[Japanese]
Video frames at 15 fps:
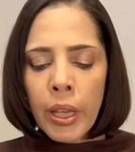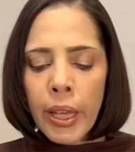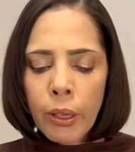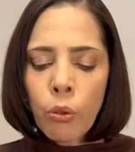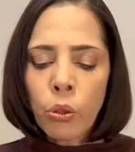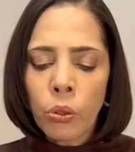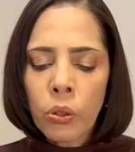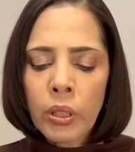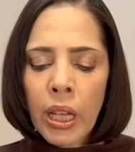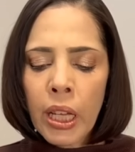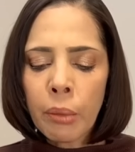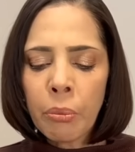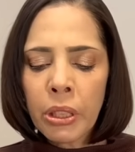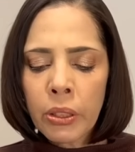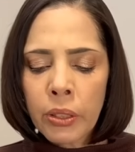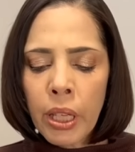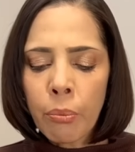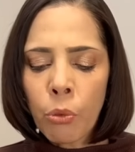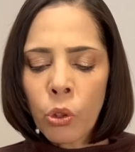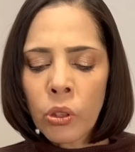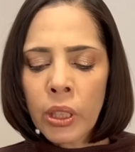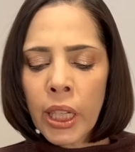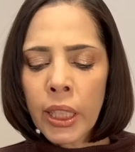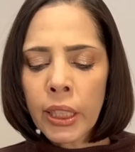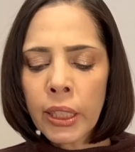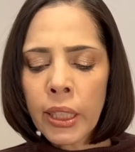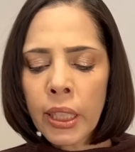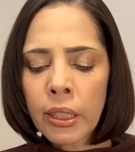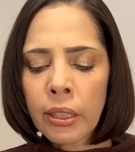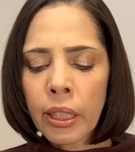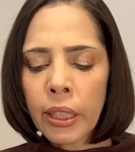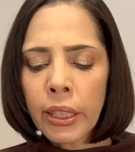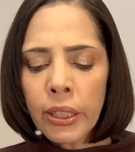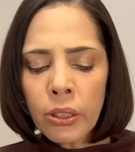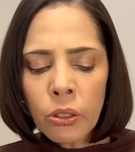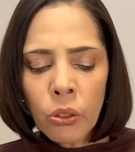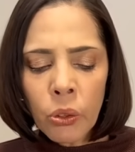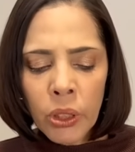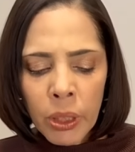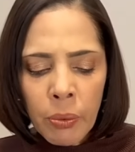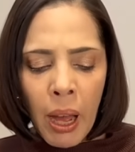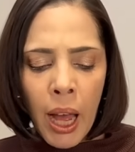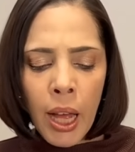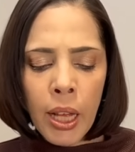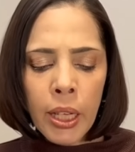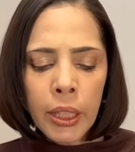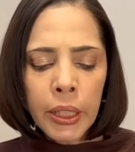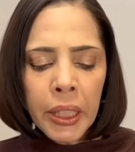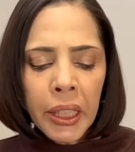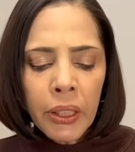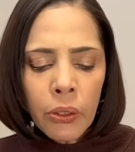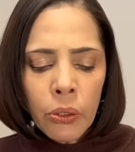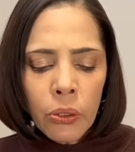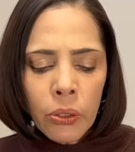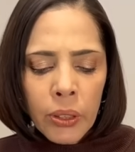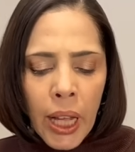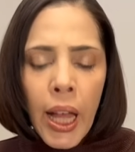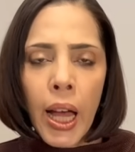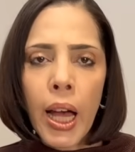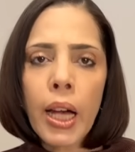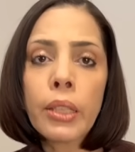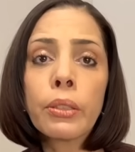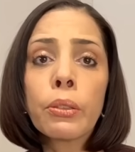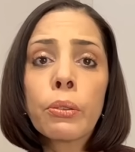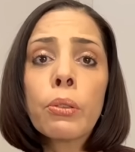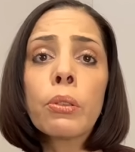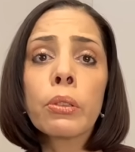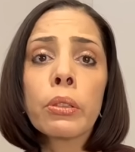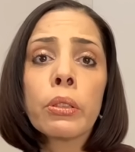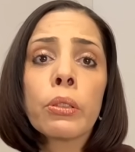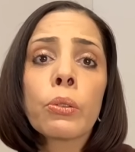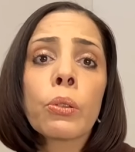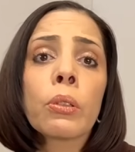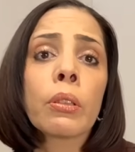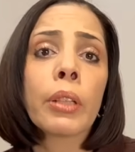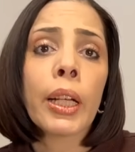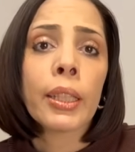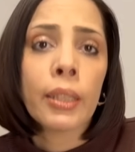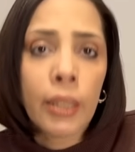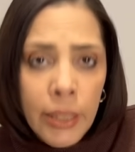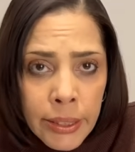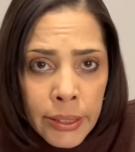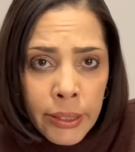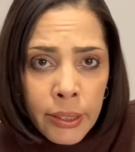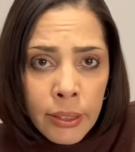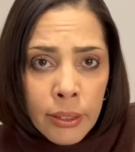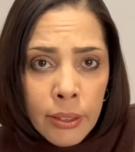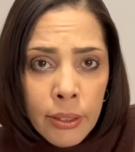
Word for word: このタイミングで問題になっているのには理由があるということなんです。